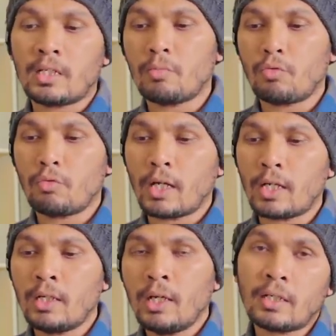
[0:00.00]

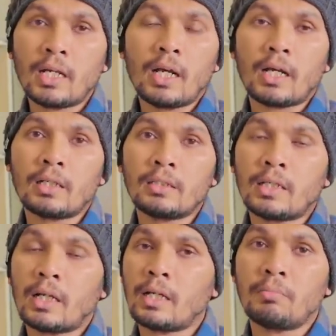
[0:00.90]
keburukan, dia akan
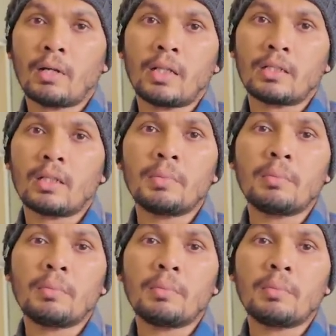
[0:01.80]
sangat berat, lebih